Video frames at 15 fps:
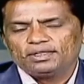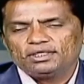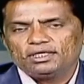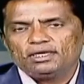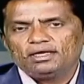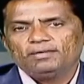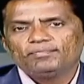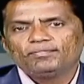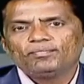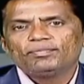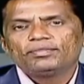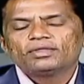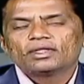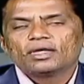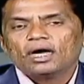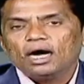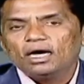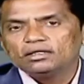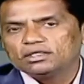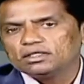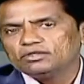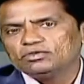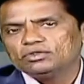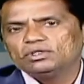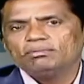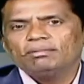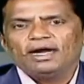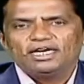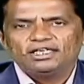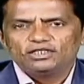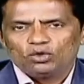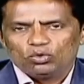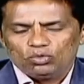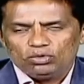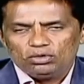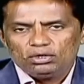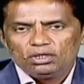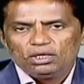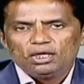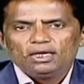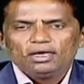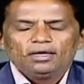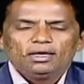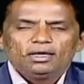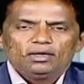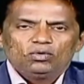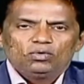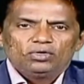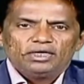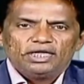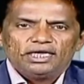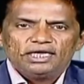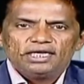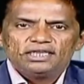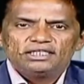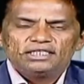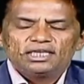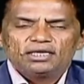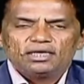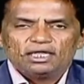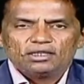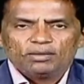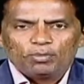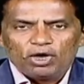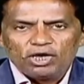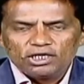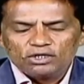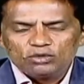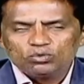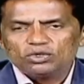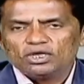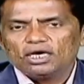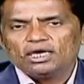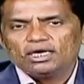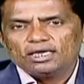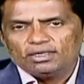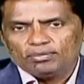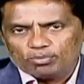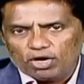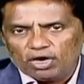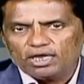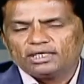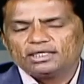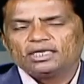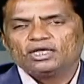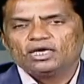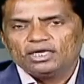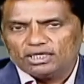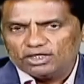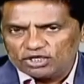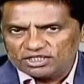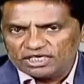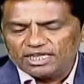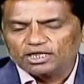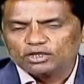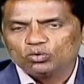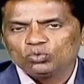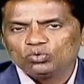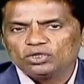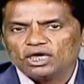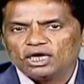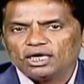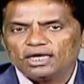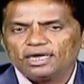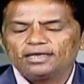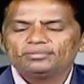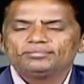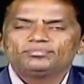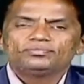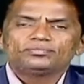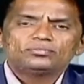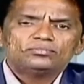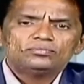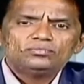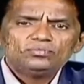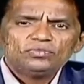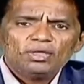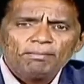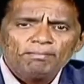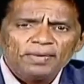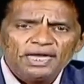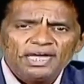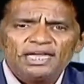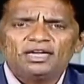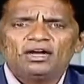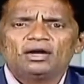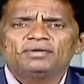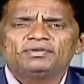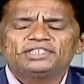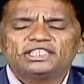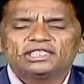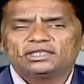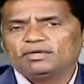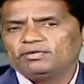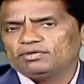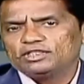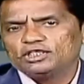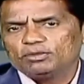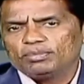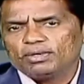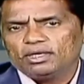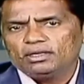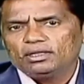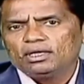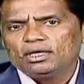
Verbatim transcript: பார்த்திங்கன்னா அடுத்தது வந்து மேனேஜர் ரோல் டெக்னீஷியன் அந்த ப்ராடக்ட்டுக்கு உண்டான ப்ராடக்டை எதே செய்கிறதுக்கு உண்டான மெயினான விஷயத்தை அவர் வச்சுருப்பார்